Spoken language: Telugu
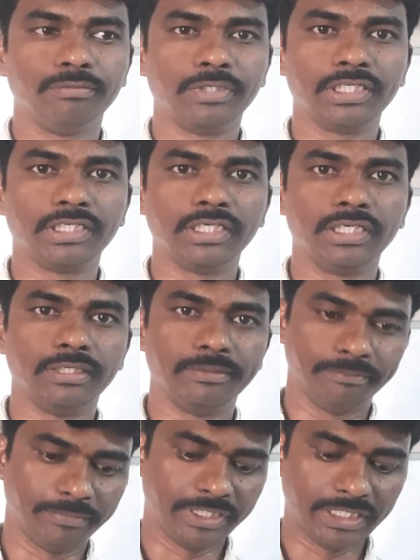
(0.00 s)
మనకి
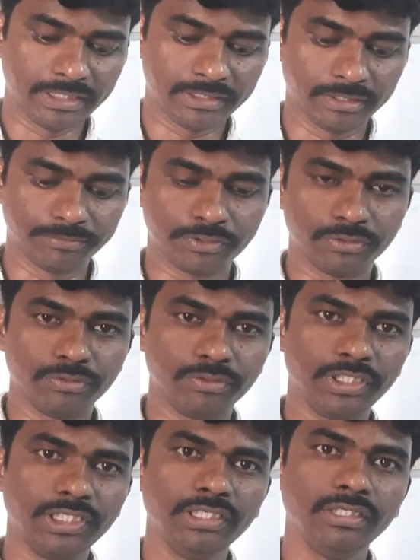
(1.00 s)
మిడ్ ఎగ్జామ్స్
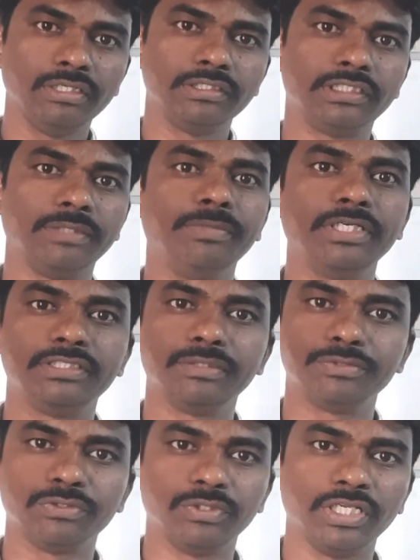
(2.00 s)
నుండి సెమ్
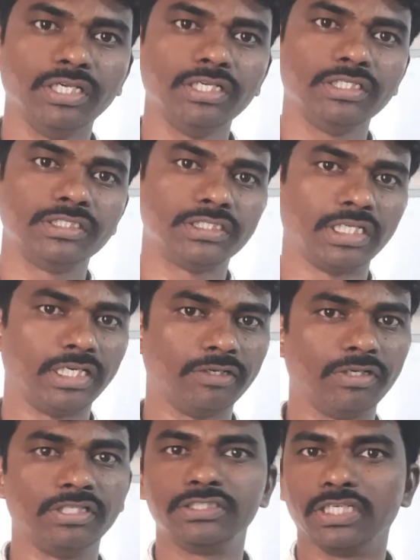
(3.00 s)
ఎగ్జామ్స్ కూడా స్టార్ట్
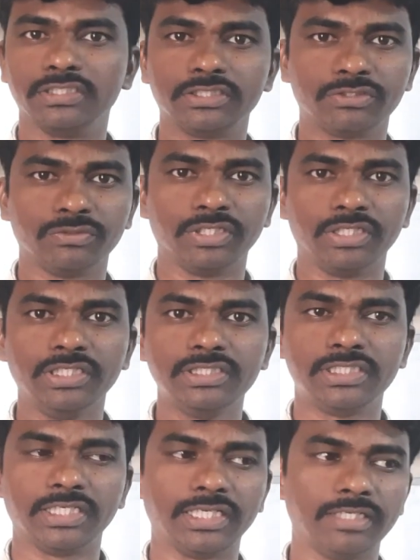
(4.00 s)
అవ్వడానికి ఛాన్సెస్ ఉందండి
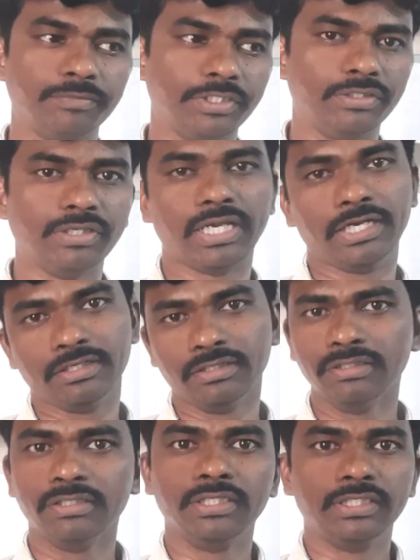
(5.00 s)
సెకండ్ మిడ్ అండ్
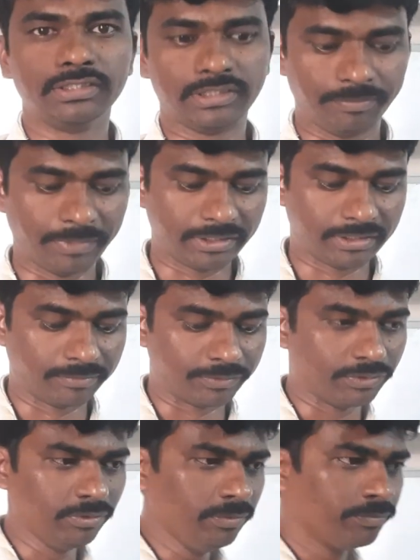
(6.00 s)
సెమ్
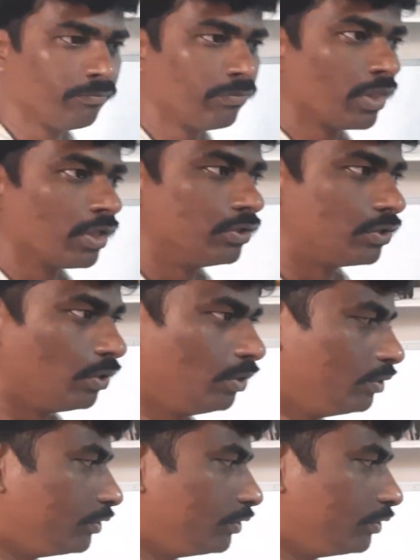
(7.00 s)
ఎగ్జామ్స్ సో